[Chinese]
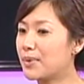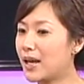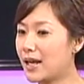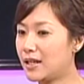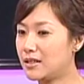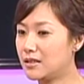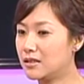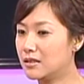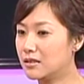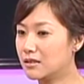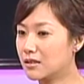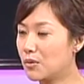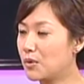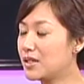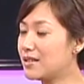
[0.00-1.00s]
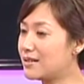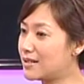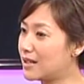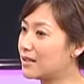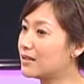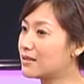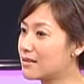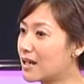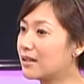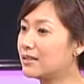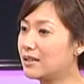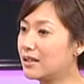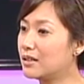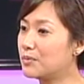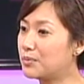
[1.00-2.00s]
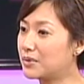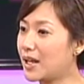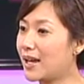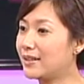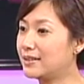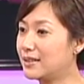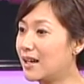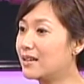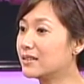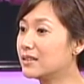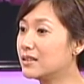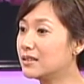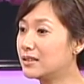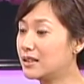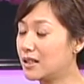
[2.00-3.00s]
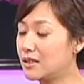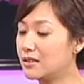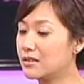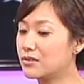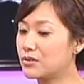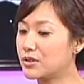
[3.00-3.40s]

拍一个跟我以前的三个电影不太一样的一个电影，